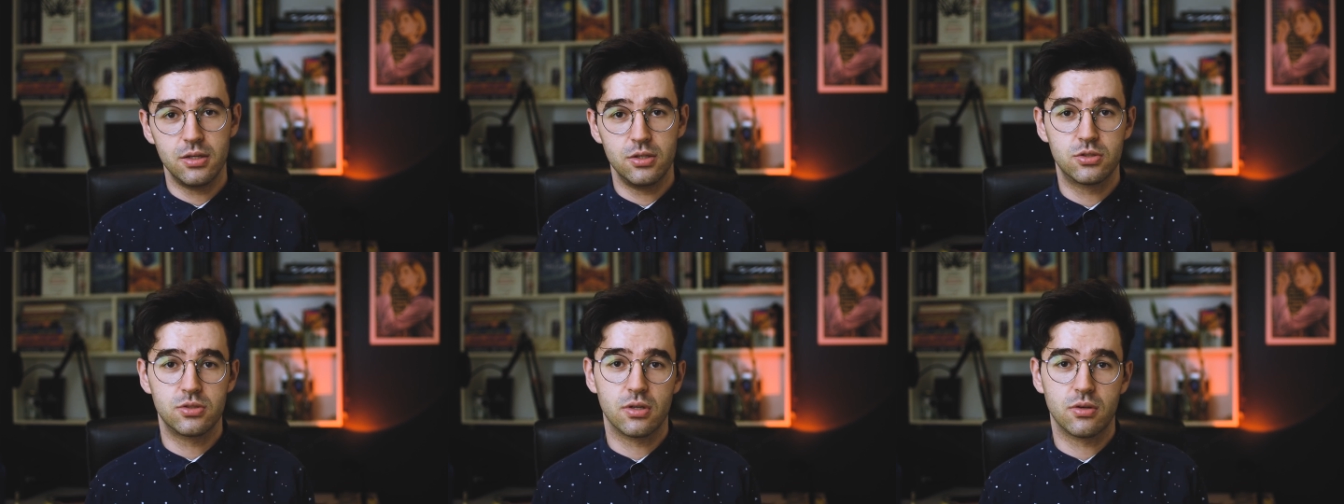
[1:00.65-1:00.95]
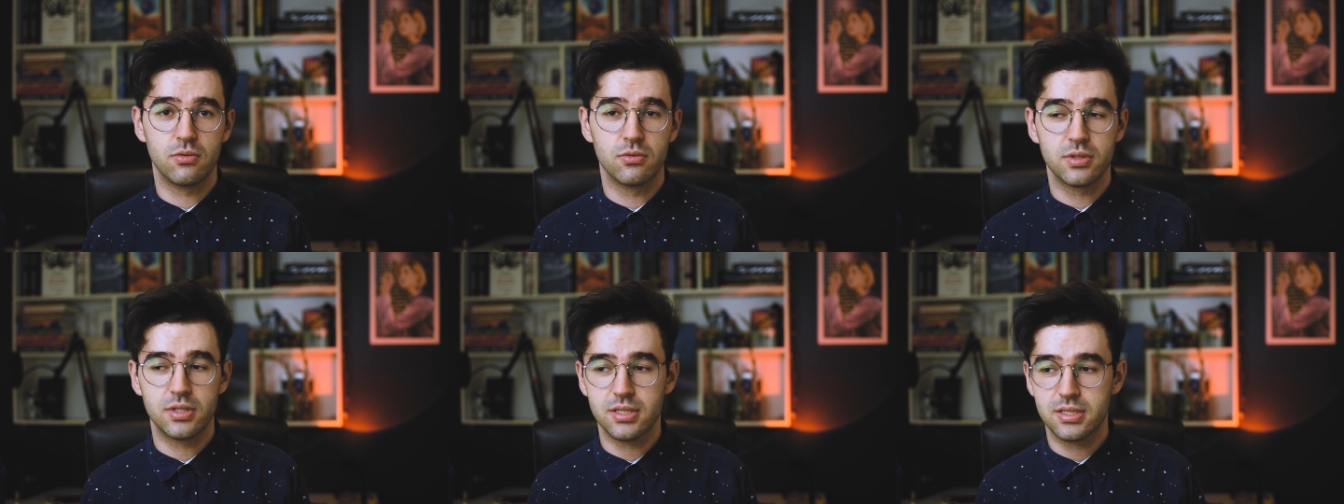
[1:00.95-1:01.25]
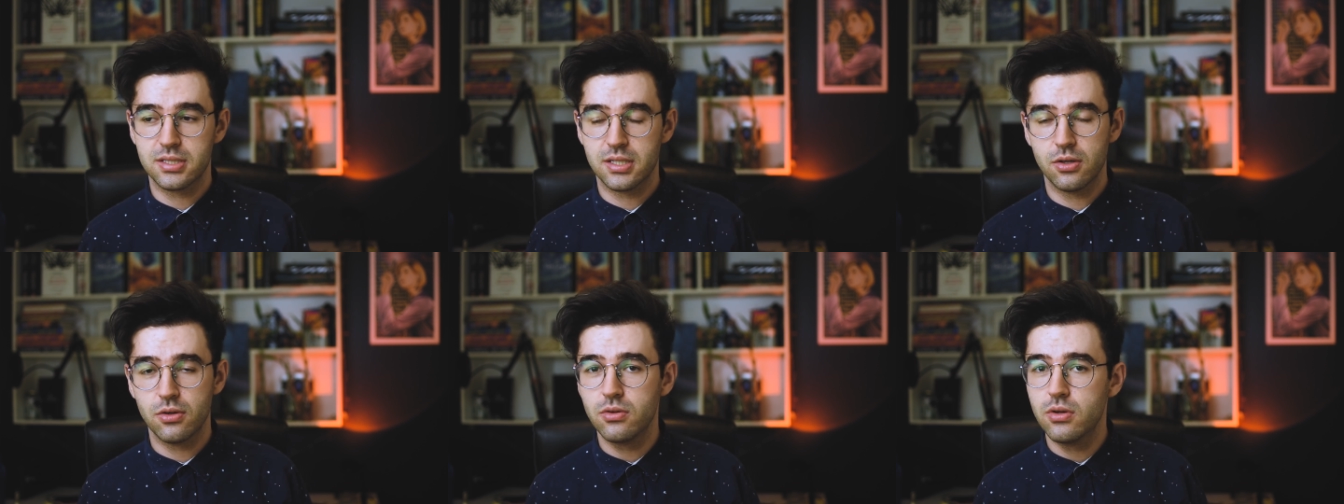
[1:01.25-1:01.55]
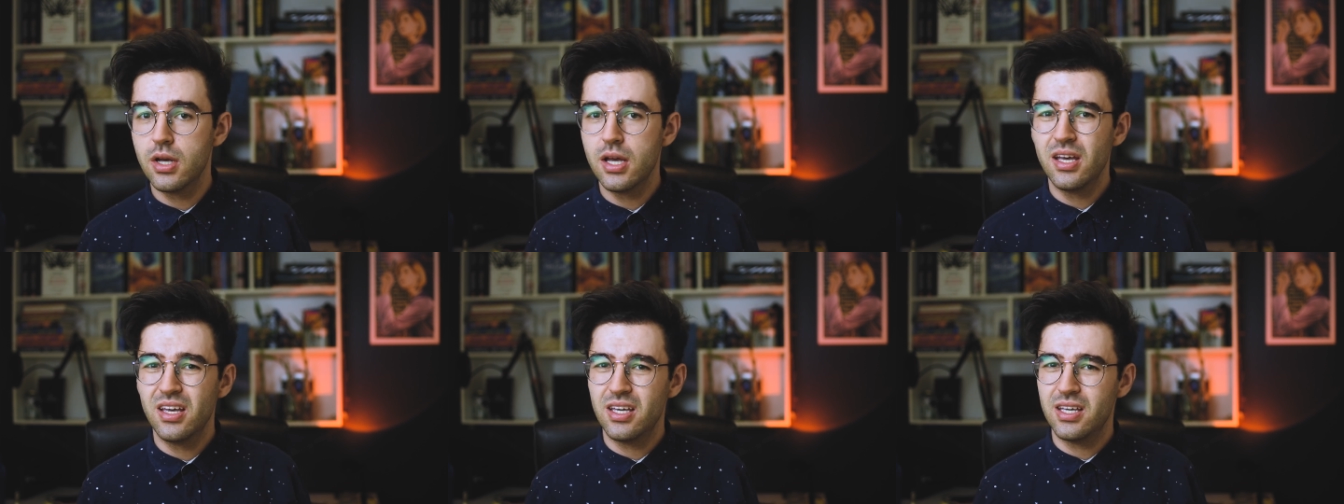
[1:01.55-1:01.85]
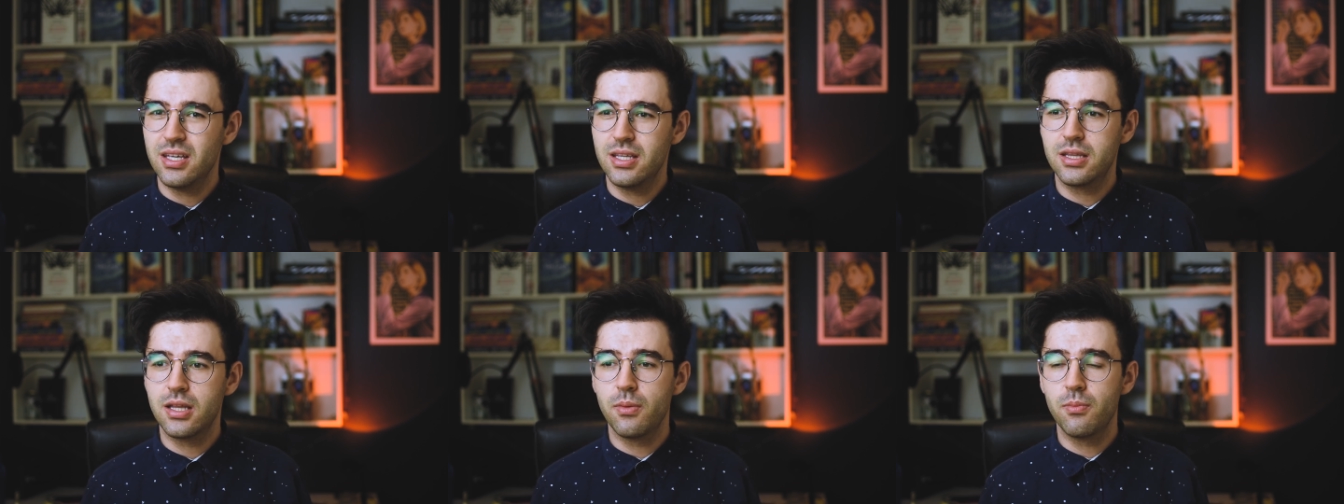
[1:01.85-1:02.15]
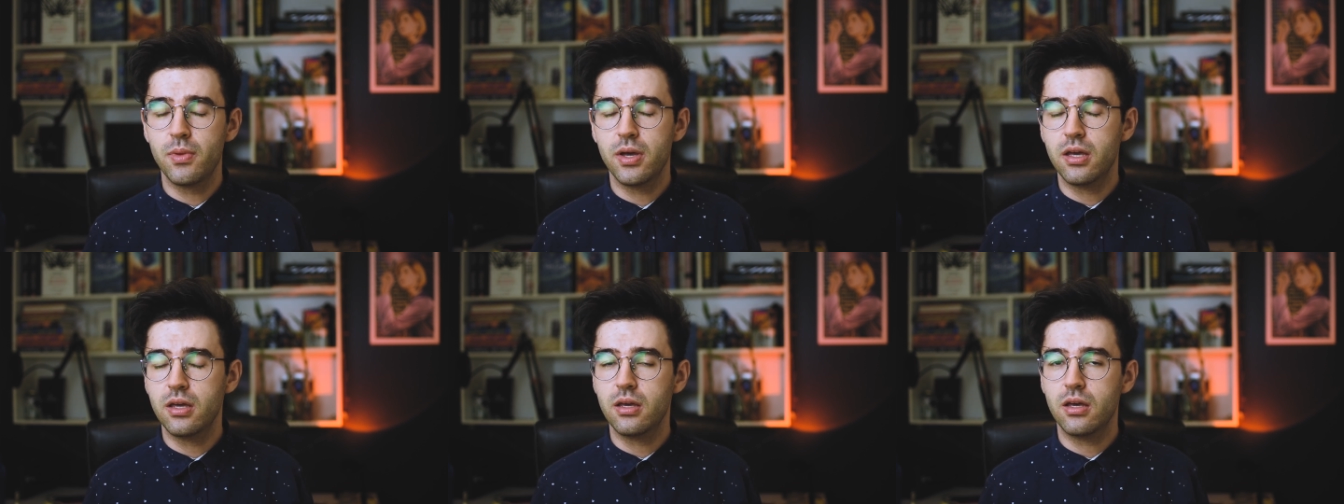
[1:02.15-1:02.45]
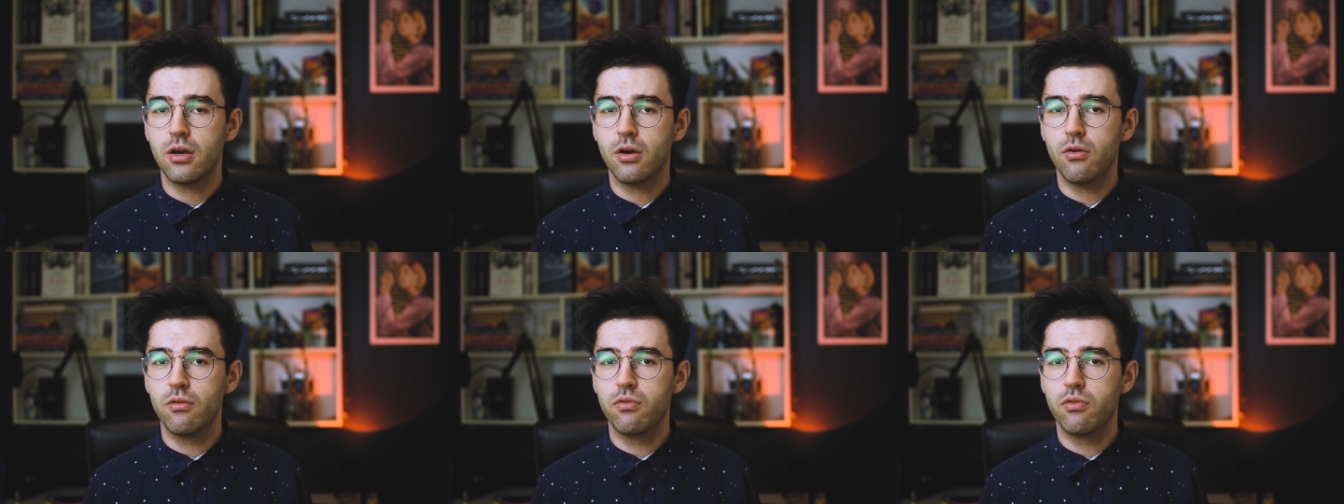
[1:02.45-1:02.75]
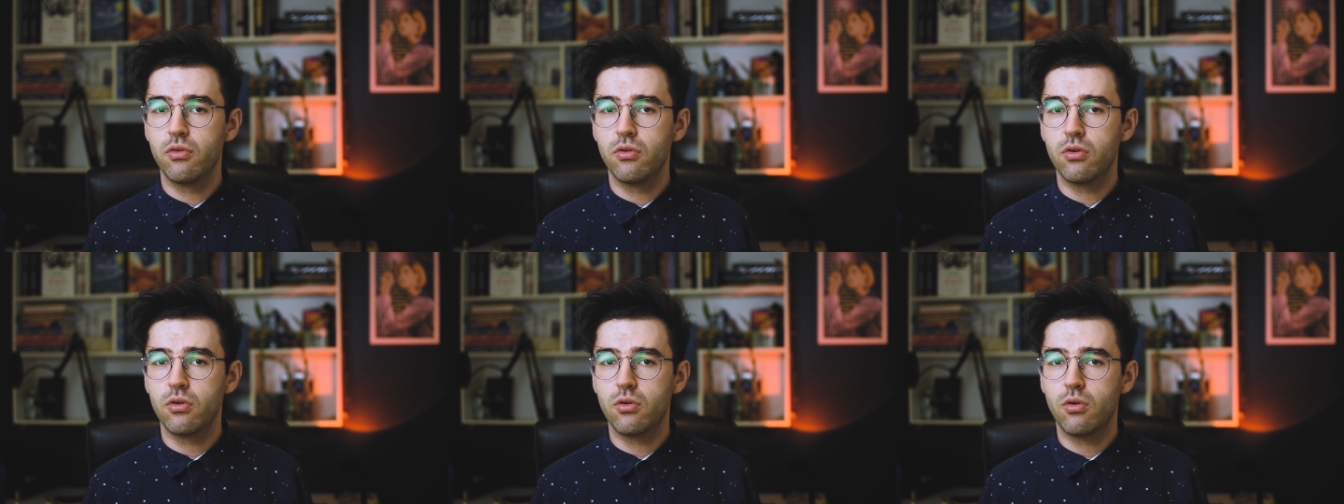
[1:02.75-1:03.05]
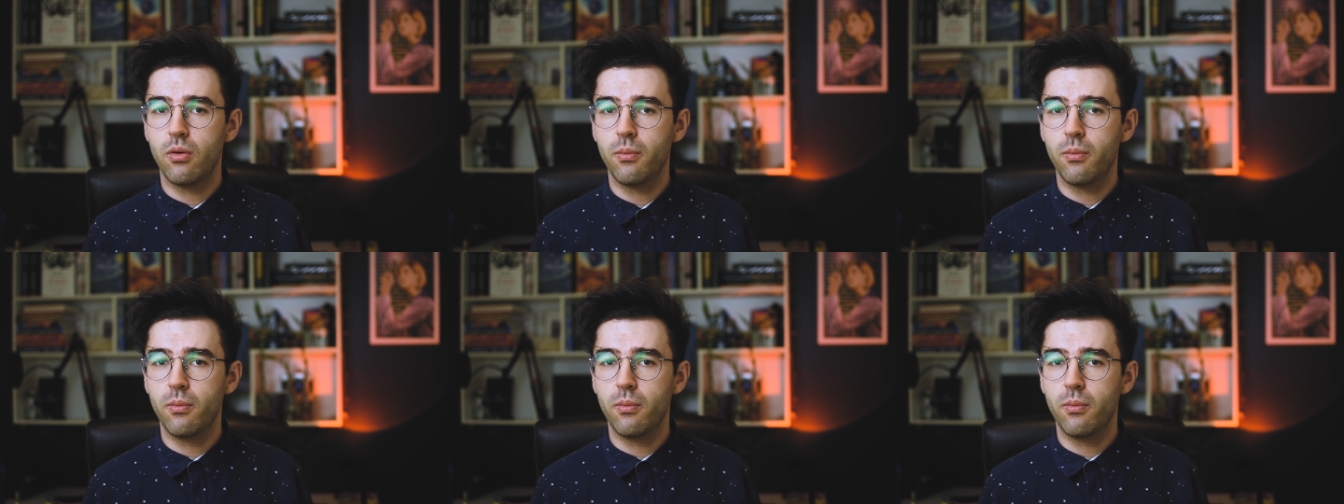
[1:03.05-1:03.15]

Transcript: isso aconteceu e também eu vou